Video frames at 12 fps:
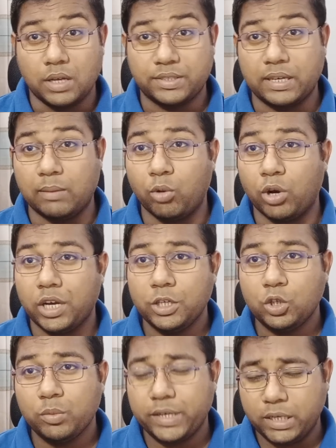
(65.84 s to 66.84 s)
আসসালামু
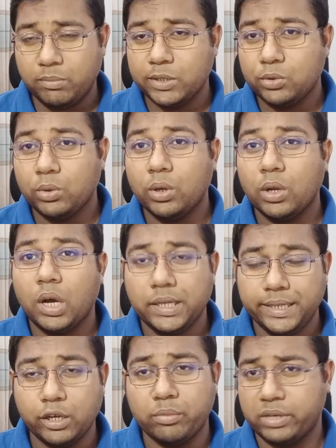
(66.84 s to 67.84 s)
আলাইকুম রহমতুল্লাহ
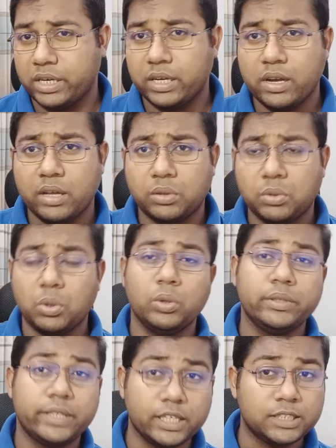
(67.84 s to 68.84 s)
অবরাকাতুহ
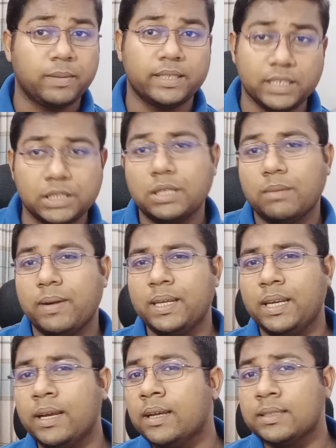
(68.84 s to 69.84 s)
দেশ বা দেশের
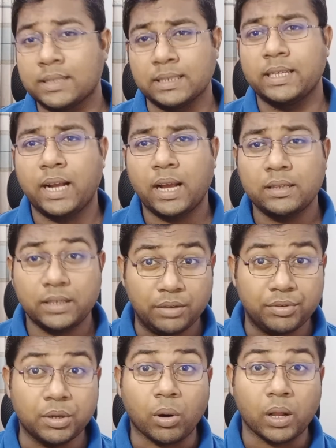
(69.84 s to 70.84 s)
বাহিরে যে যেখান থেকে
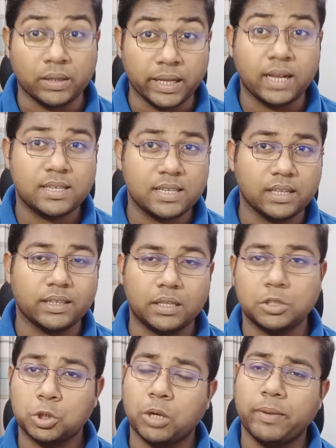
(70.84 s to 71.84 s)
ভিডিওটা দেখছেন
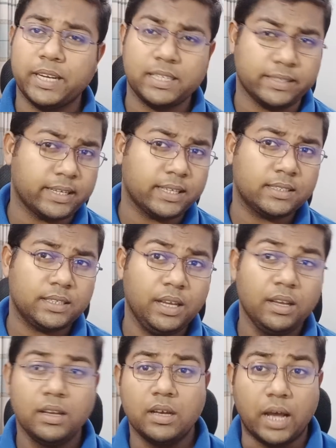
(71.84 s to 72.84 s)
তাদের সবাইকে জানাচ্ছি
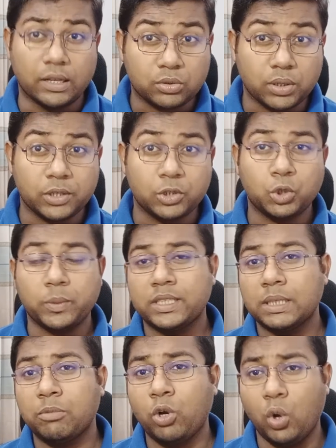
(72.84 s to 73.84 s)
আন্তরিক
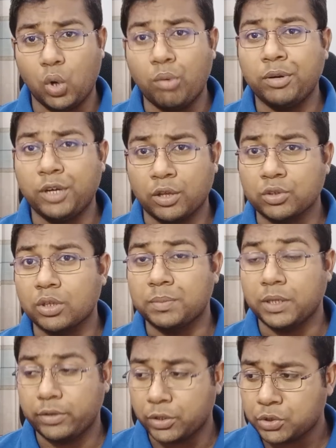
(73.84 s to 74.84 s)
শুভেচ্ছা এবং অভিনন্দন
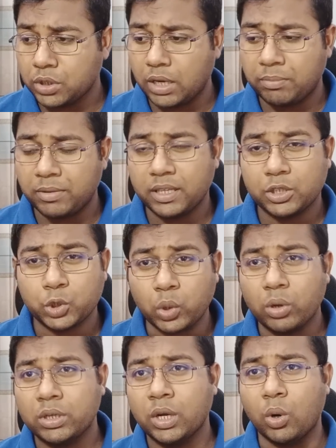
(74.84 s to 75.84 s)
প্রিয় দর্শক আপনাদের
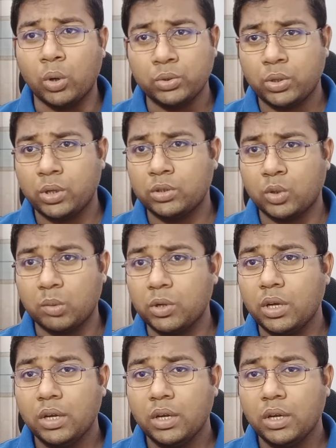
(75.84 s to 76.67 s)
সকলকে অনুরোধ করব